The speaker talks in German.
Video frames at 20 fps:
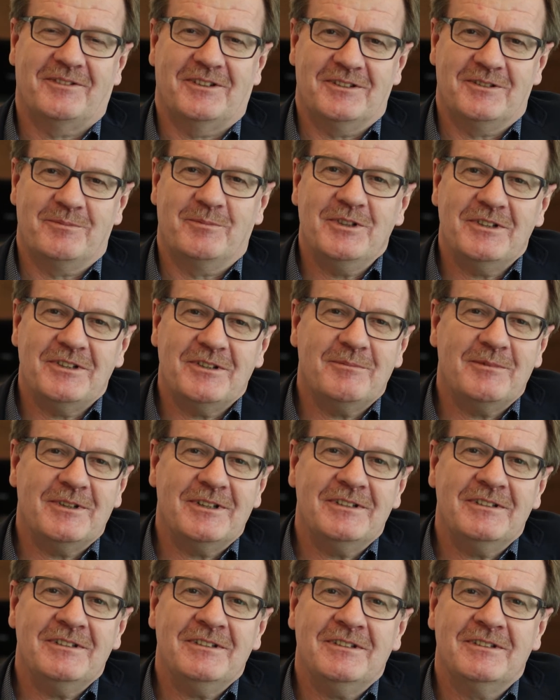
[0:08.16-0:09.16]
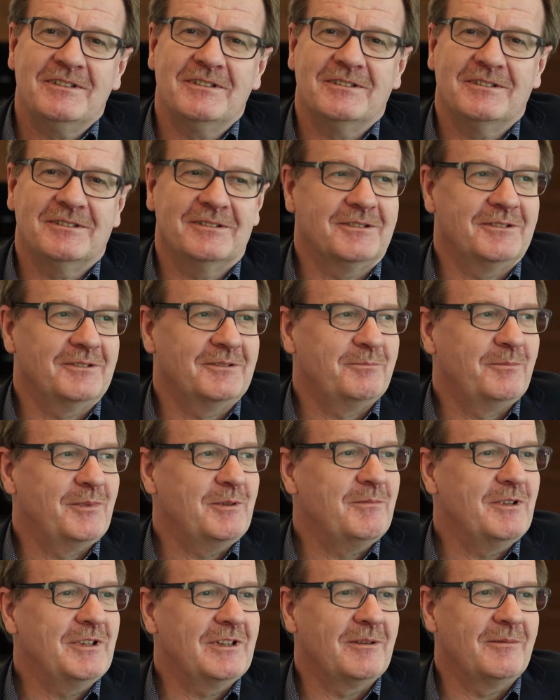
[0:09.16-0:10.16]
Franz Bittermann, äh,
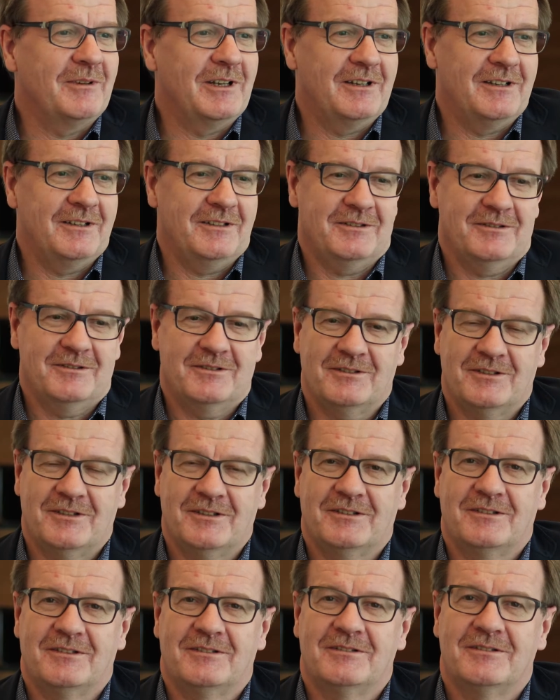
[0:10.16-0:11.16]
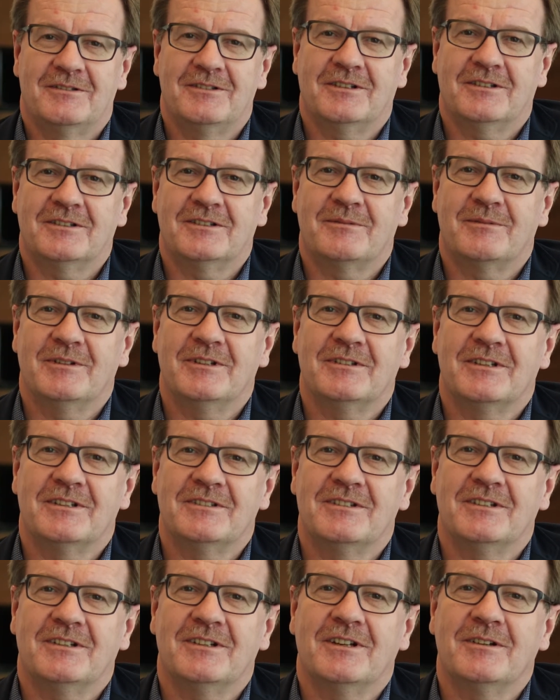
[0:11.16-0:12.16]
bin mittlerweile seit ca.
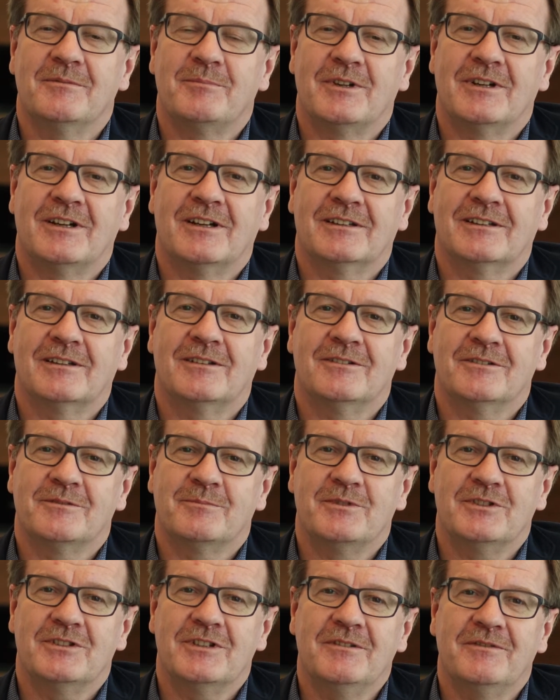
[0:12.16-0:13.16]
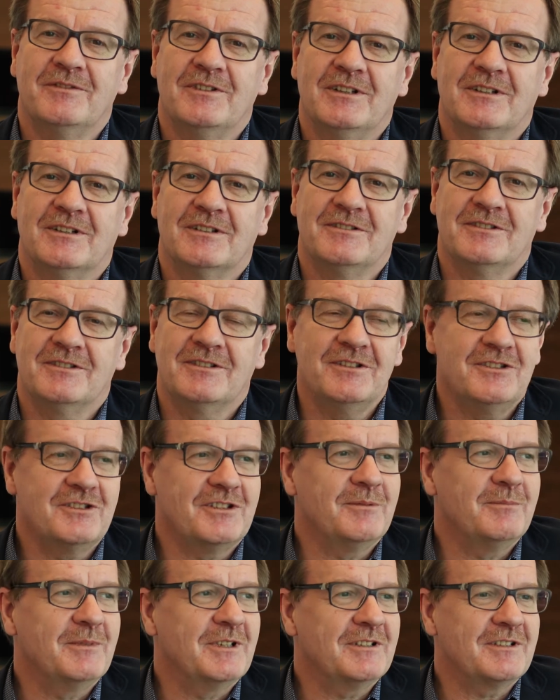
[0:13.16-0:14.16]
32 Jahren bei Hartelhaus beschäftigt als
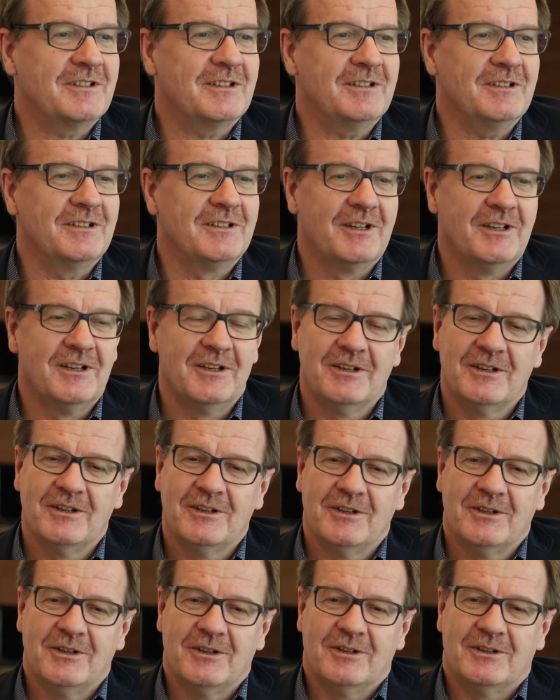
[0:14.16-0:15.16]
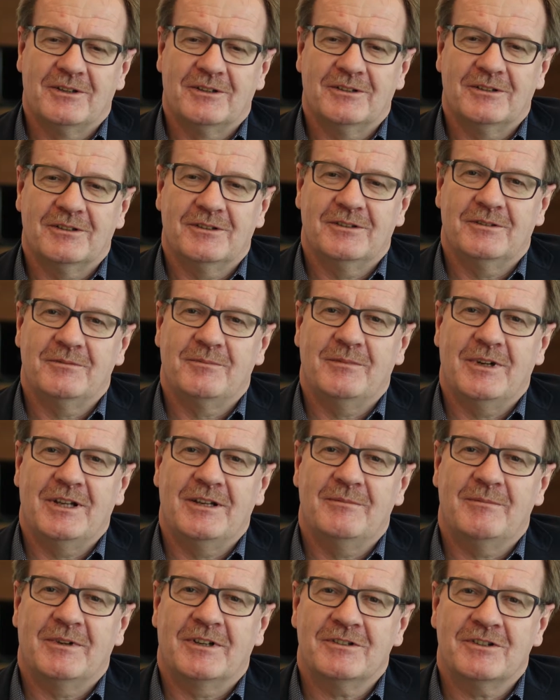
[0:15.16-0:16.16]
Tischlermeister. Äh,
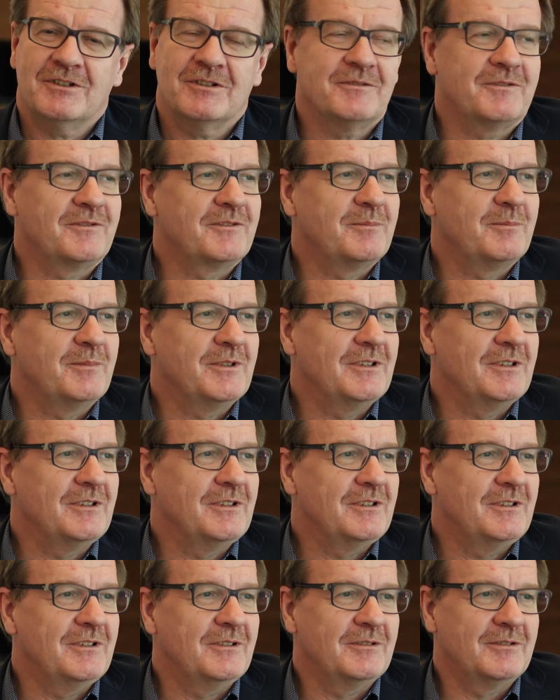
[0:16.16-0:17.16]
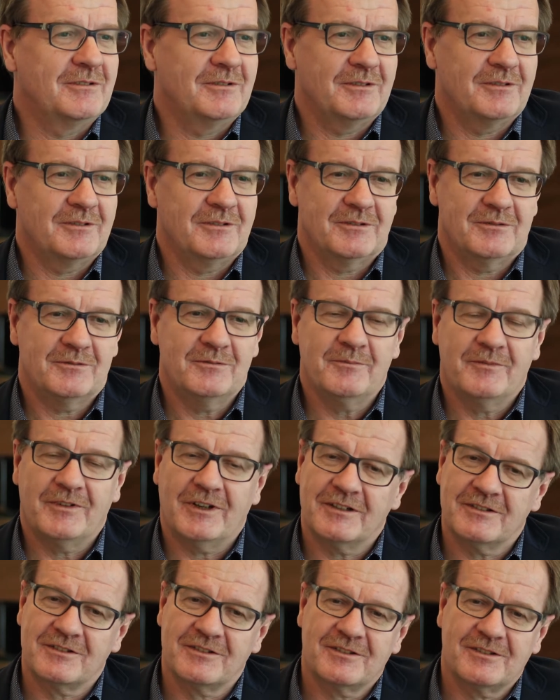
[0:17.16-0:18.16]
meine Mannschaft äh,
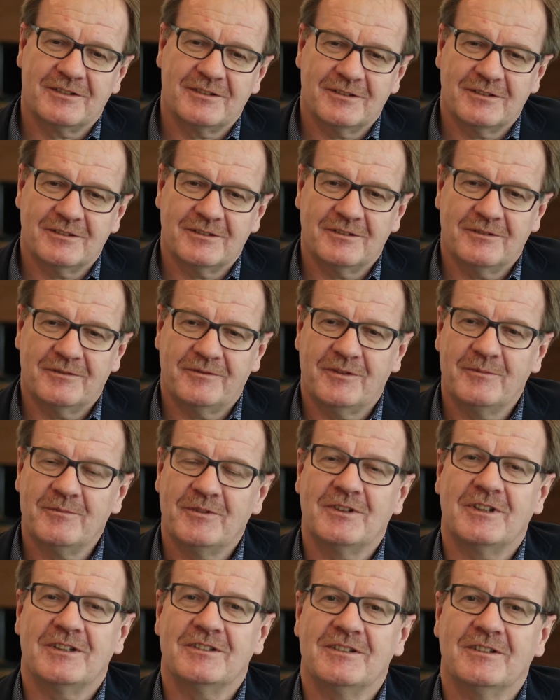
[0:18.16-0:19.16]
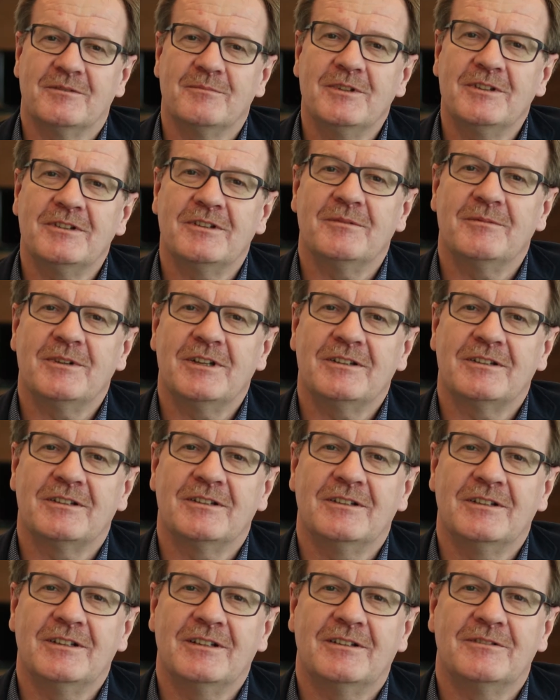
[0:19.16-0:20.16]
umfasst 35
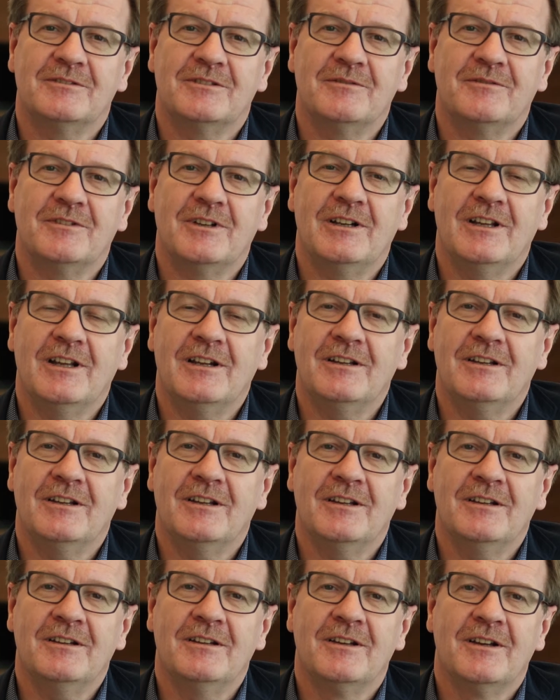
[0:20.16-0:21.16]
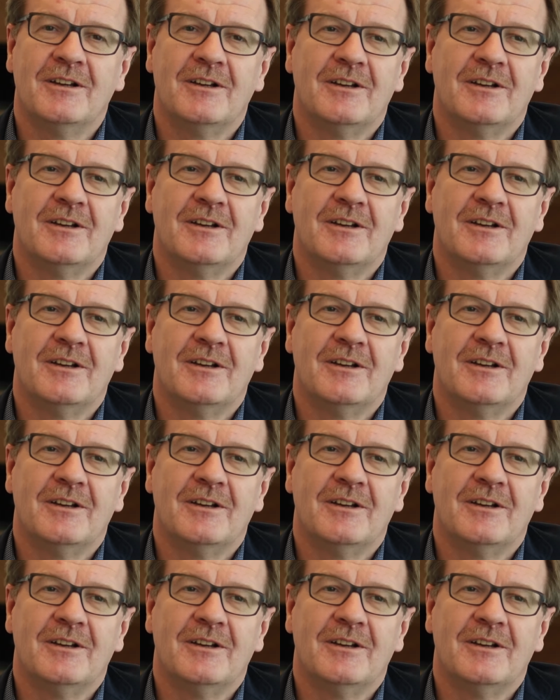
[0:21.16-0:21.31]
Mitarbeiter inklusive Lehrlinge.